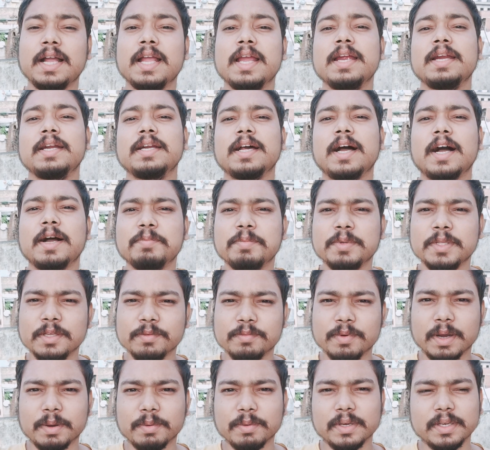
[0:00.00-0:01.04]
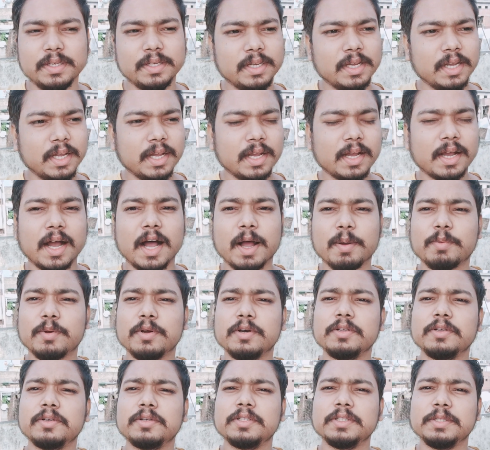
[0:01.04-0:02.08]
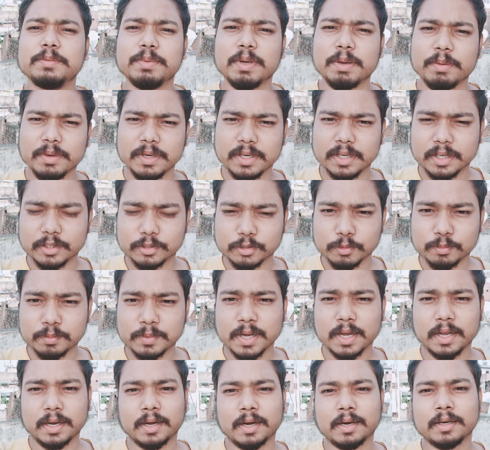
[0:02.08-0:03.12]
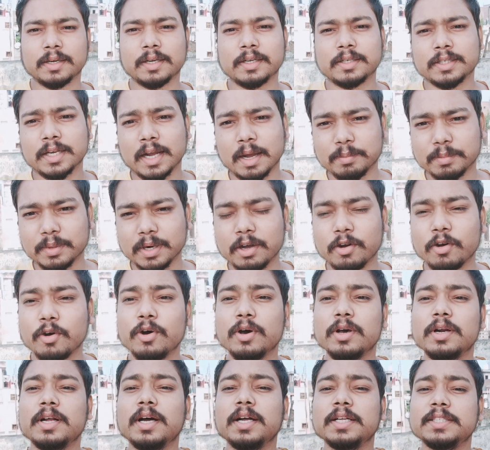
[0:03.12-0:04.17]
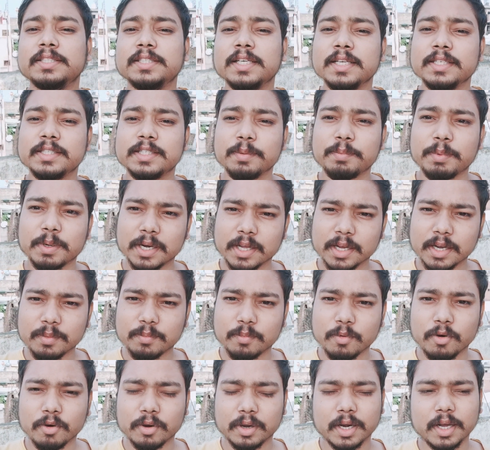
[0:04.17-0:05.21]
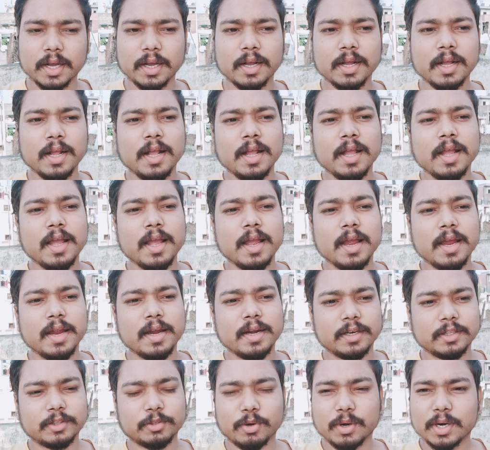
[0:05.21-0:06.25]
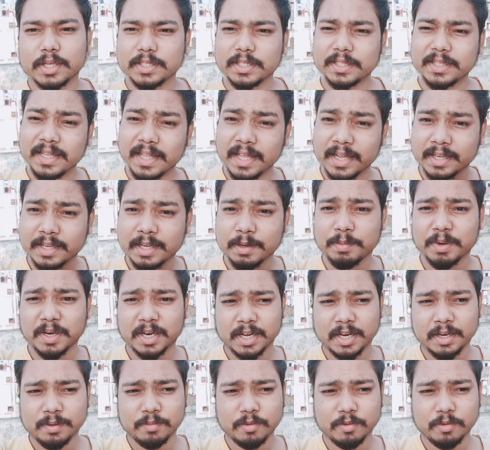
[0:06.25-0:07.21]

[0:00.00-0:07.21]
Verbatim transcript: केयर एंड हैप्पी दीपावली आपको दीपावली का शुभ कामना और अच्छे से पटाखा फोड़ना एंड थोड़ा सा देख के